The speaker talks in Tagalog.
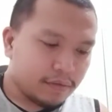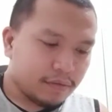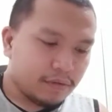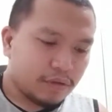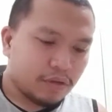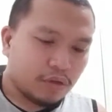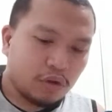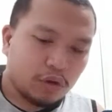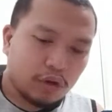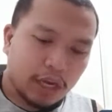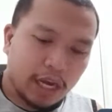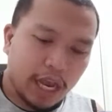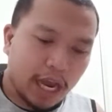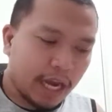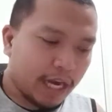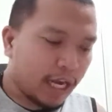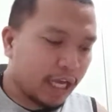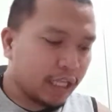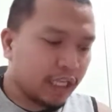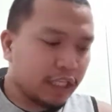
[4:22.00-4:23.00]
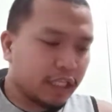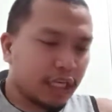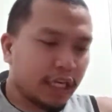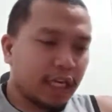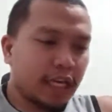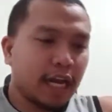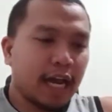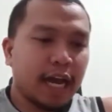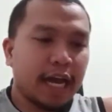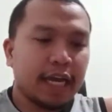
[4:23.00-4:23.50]
So, kailangan natin siyang
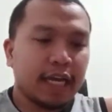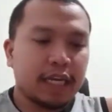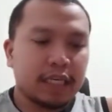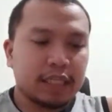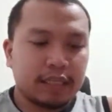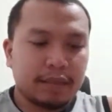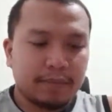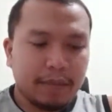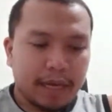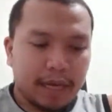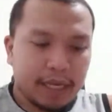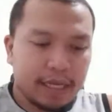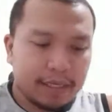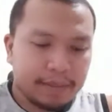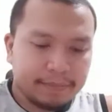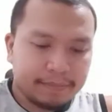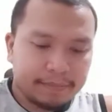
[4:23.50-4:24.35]
hilain ng sabay.